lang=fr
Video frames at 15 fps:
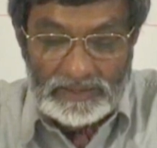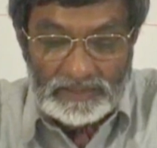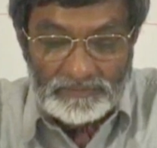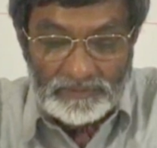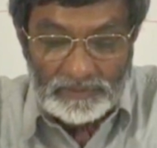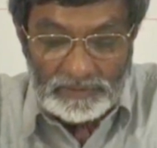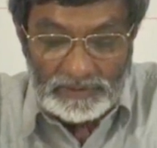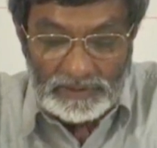Nous
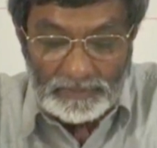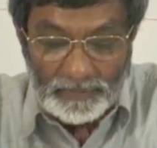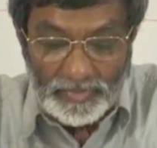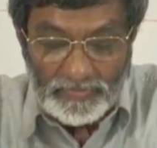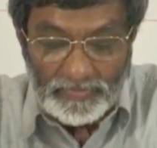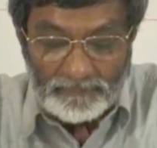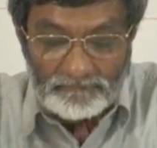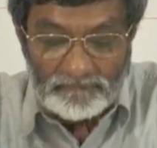arrivons
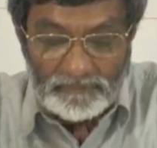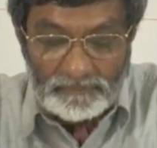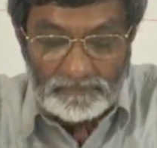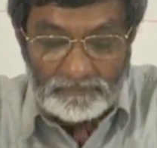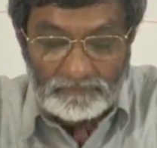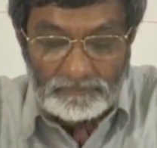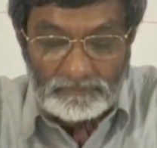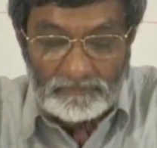à,
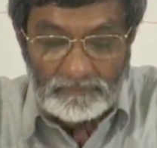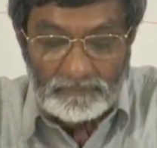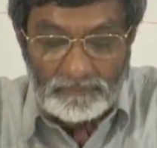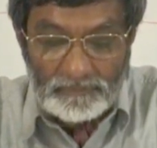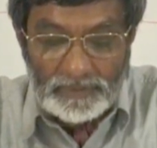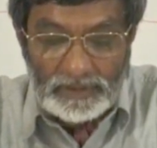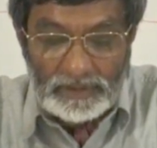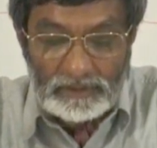
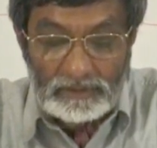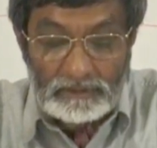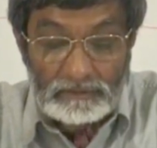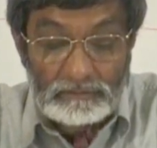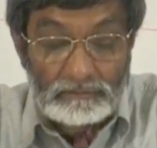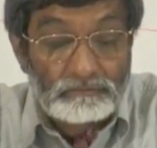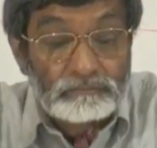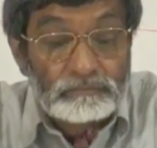
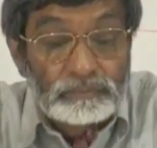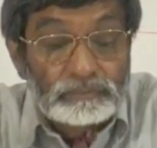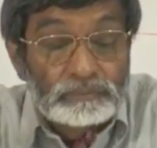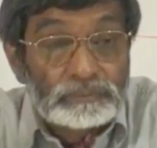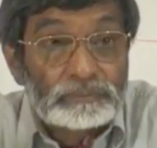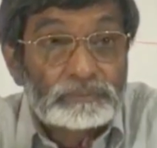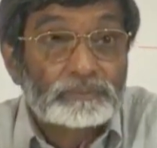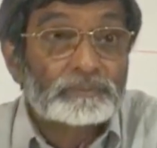
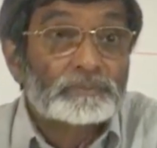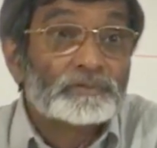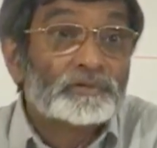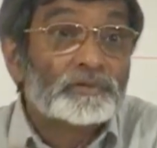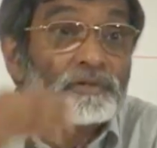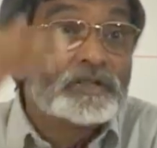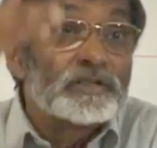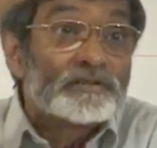
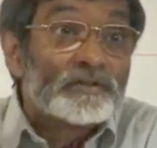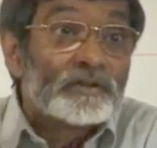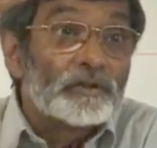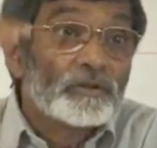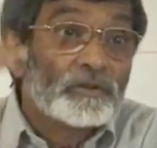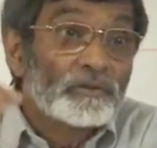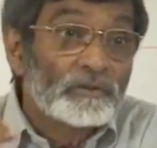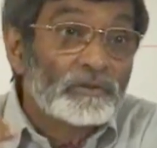je
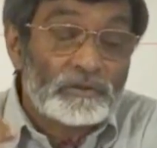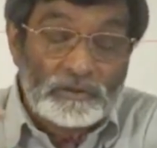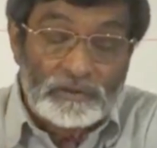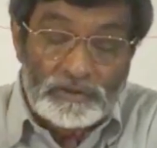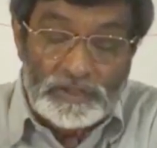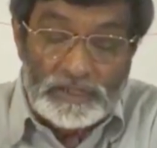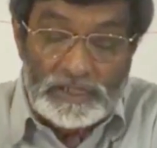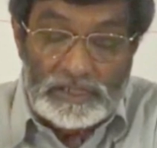descends l'ordre
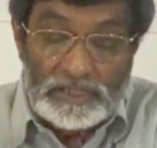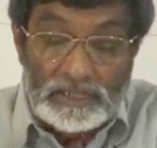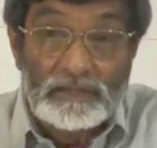chronologique,